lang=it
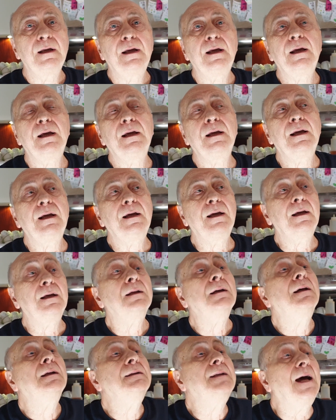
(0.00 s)

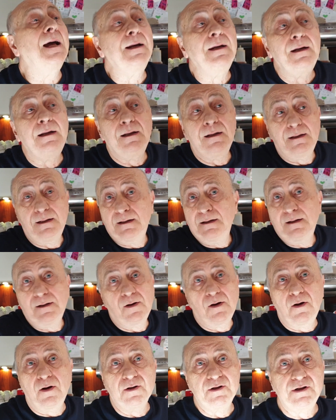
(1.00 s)
e danni
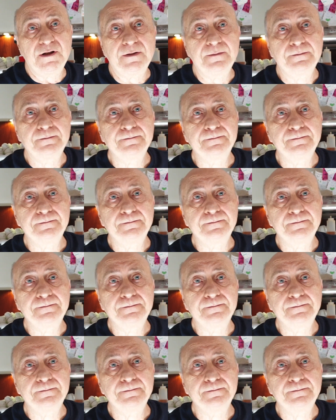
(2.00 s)
oggi.